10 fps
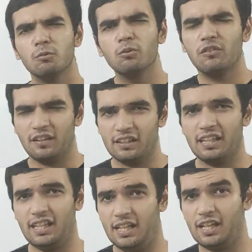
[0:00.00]
पूछ
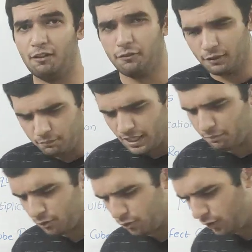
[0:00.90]
सकते हैं अगर फिर भी
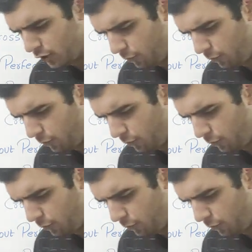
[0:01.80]
आपको कोई